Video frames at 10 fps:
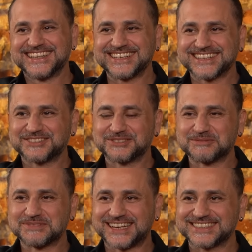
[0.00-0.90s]
e,
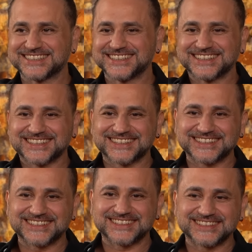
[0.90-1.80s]
durumlar.
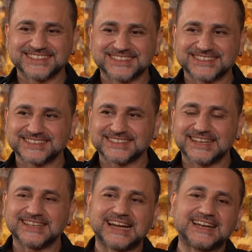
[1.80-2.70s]
Ee,
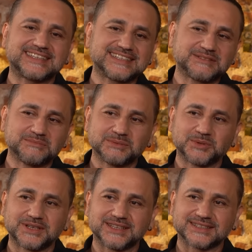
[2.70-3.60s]
hani herkesin bir
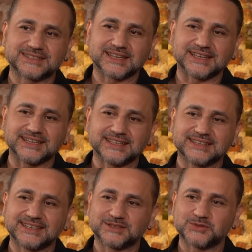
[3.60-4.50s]
böyle şey
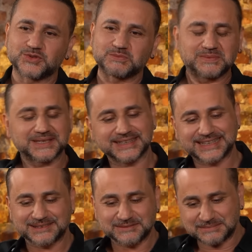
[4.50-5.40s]
Ege'de küçük bir
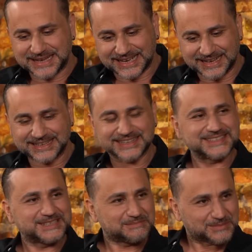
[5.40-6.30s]
hani meyhane
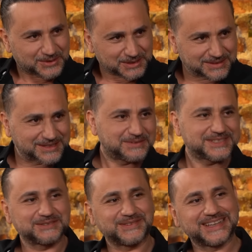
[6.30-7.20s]
açayım böyle bir
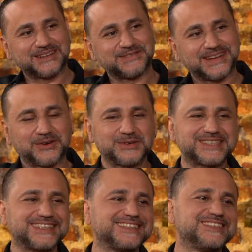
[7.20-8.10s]
kafası falan filan. O
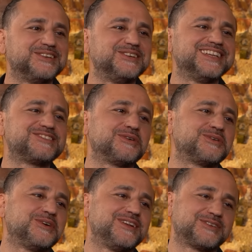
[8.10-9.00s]
işlerin herkesin de öyle
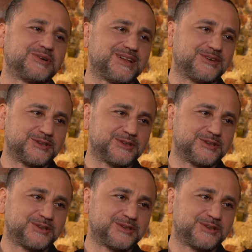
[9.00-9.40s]
çok böyle kolay